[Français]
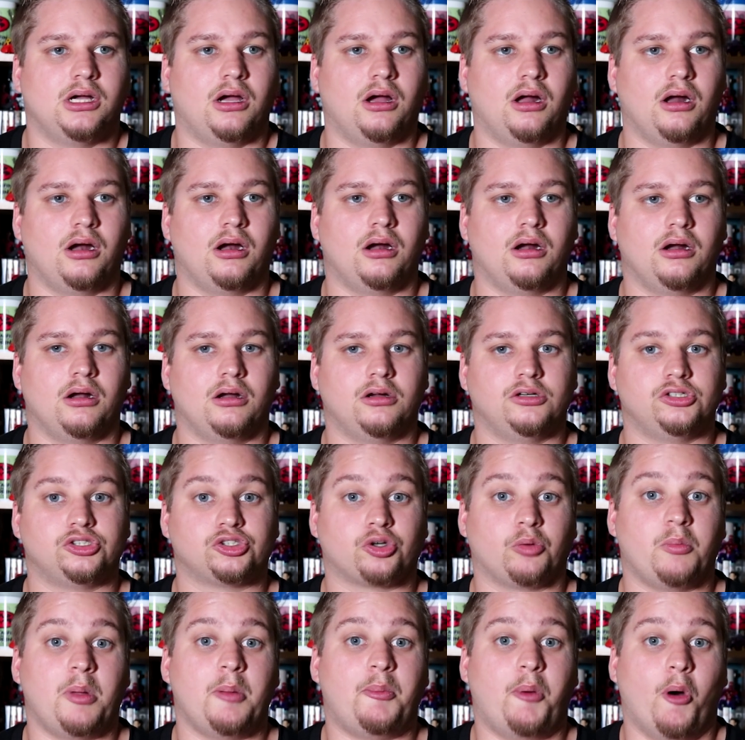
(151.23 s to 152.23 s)

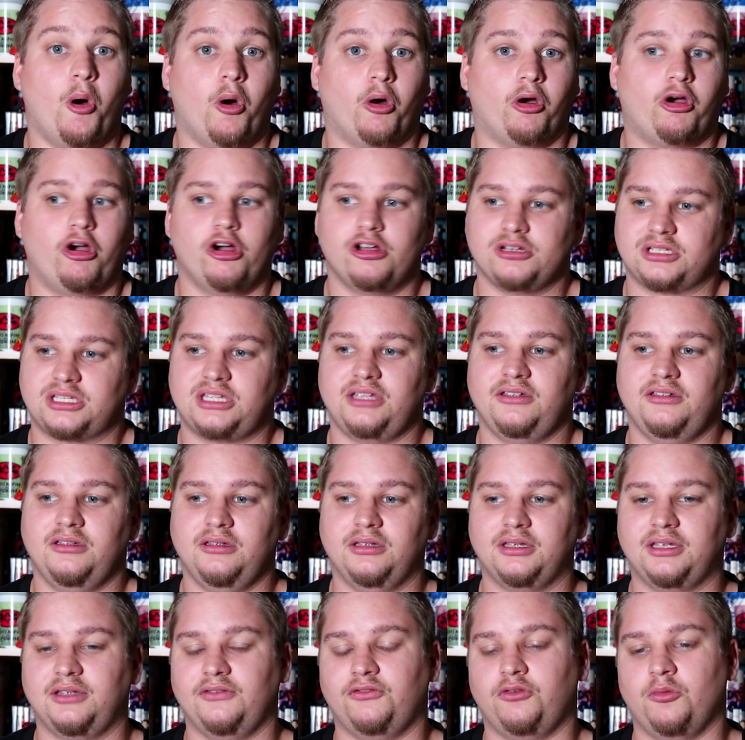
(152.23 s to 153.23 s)
je remets pas en cause
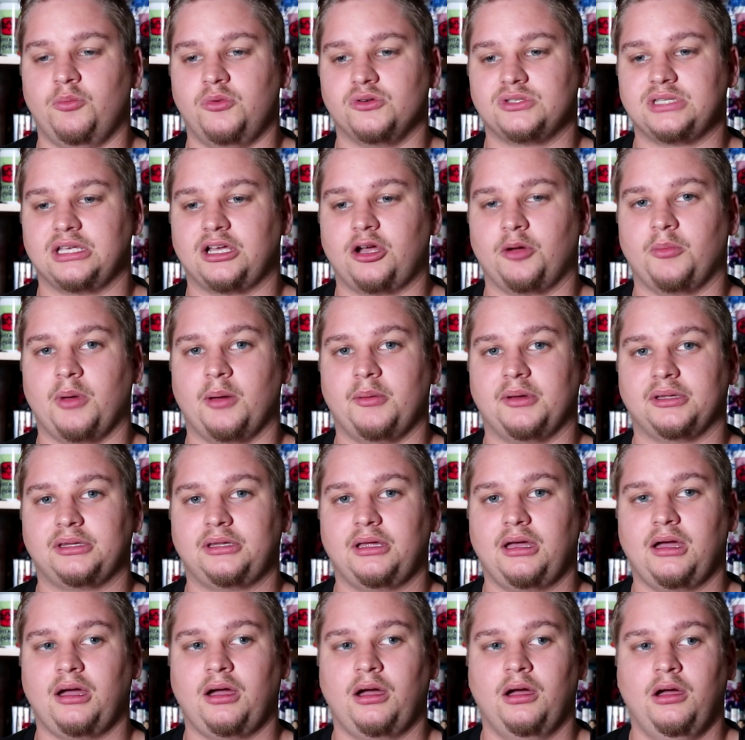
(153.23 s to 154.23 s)
qu'il faut bosser comme un
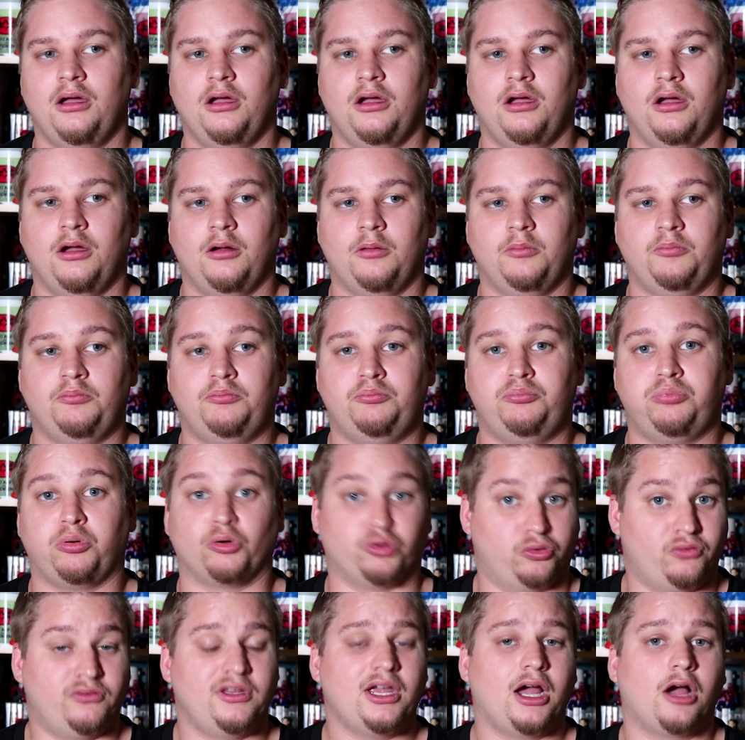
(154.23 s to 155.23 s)
bâtard
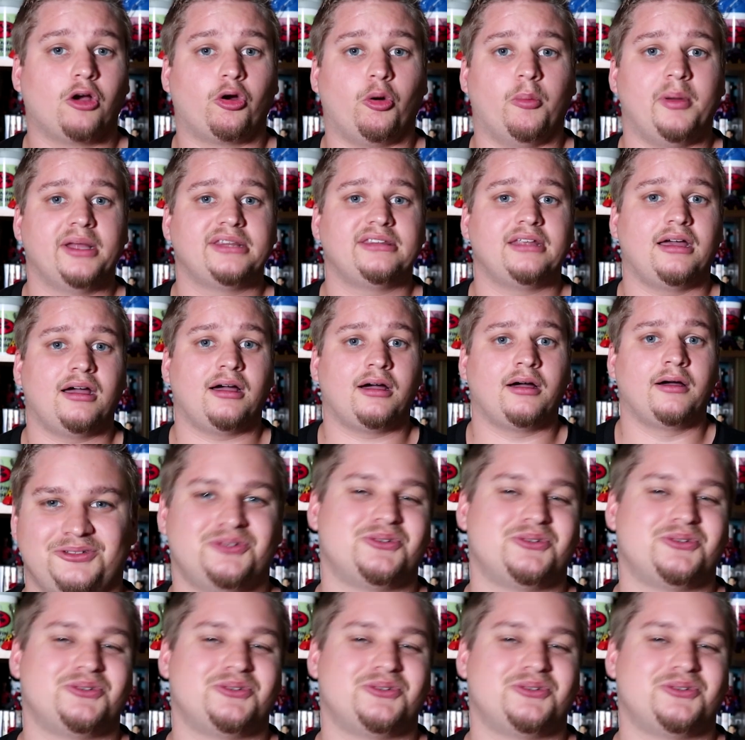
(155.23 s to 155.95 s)
pour devenir un gros bâtard.